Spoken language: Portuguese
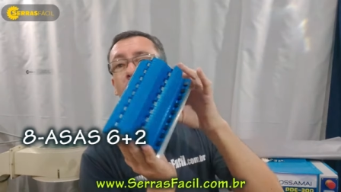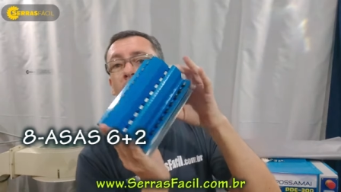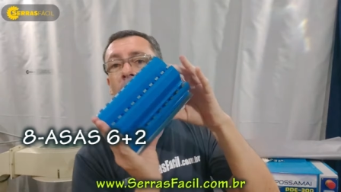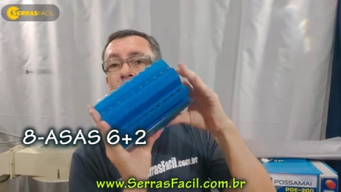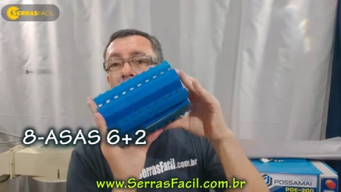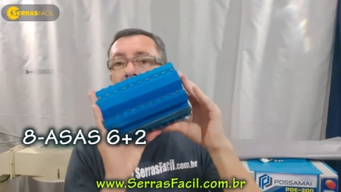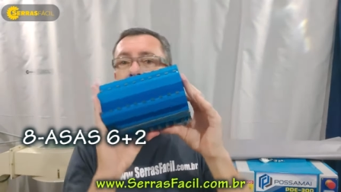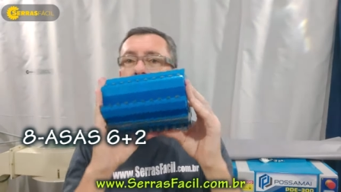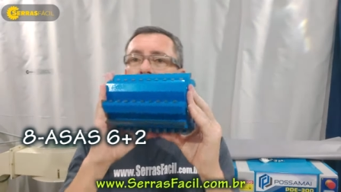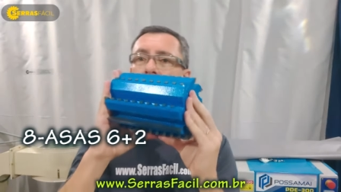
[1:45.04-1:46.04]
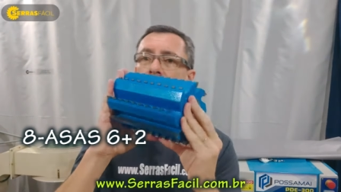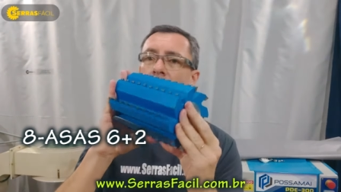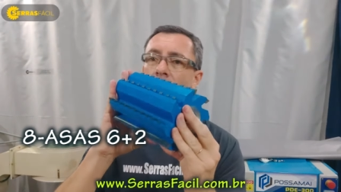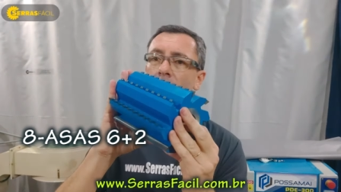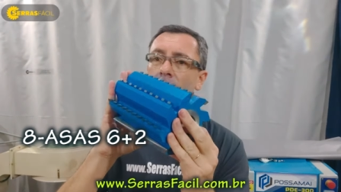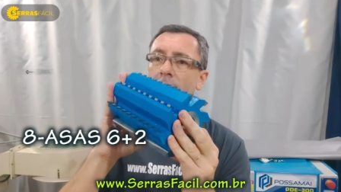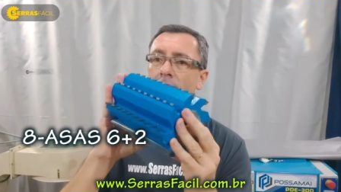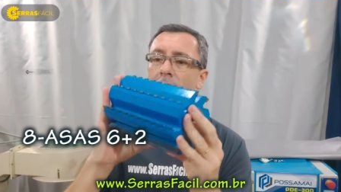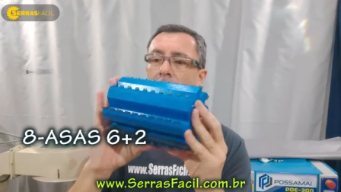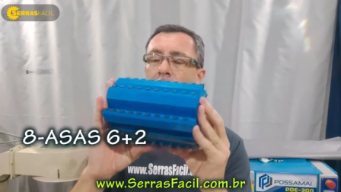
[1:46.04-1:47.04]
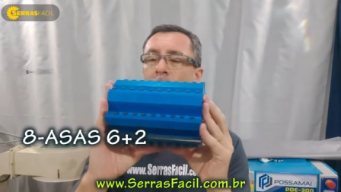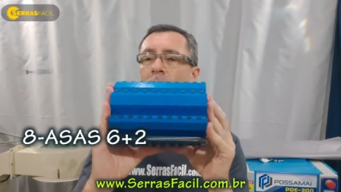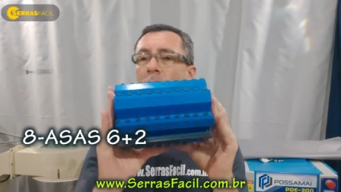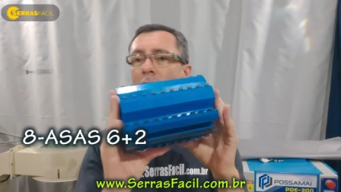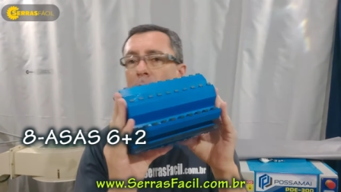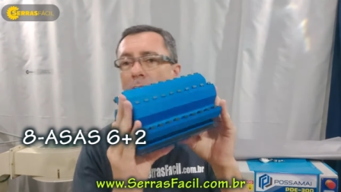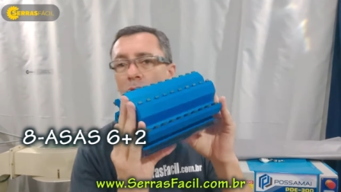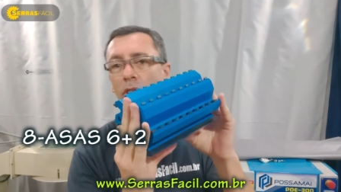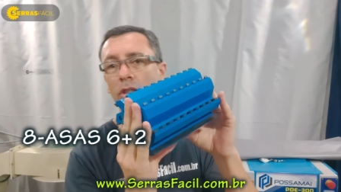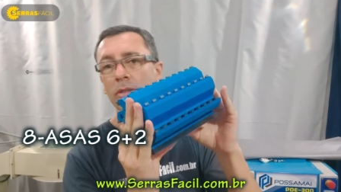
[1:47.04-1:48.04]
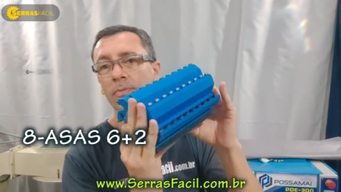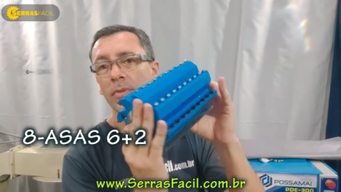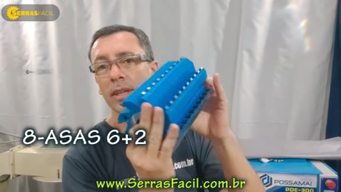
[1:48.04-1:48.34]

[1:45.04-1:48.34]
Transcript: Então esse, esse cabeçote,